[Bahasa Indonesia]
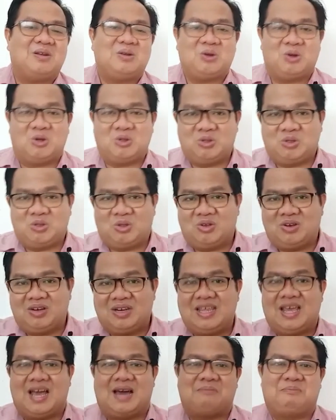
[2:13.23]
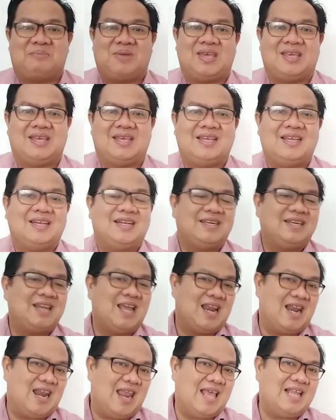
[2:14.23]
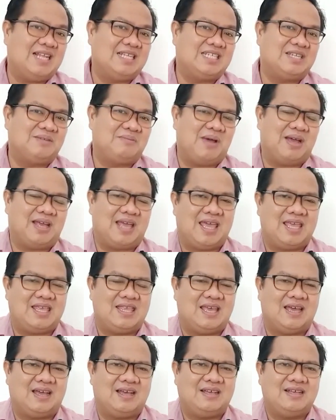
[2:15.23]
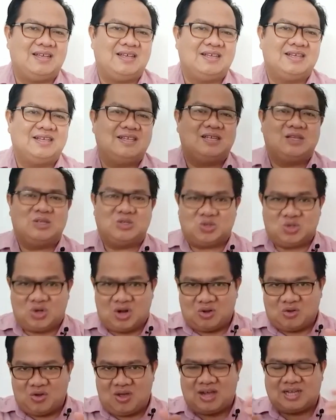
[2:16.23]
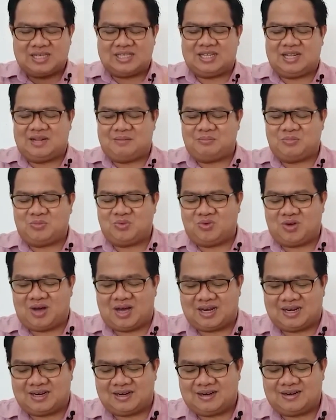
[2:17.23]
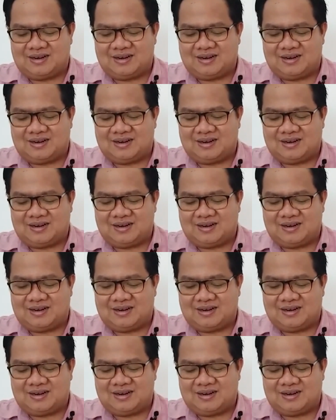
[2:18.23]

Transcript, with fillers: nonton di HP, dan lain sebagainya. Surah yang kasih dalam Tuhan,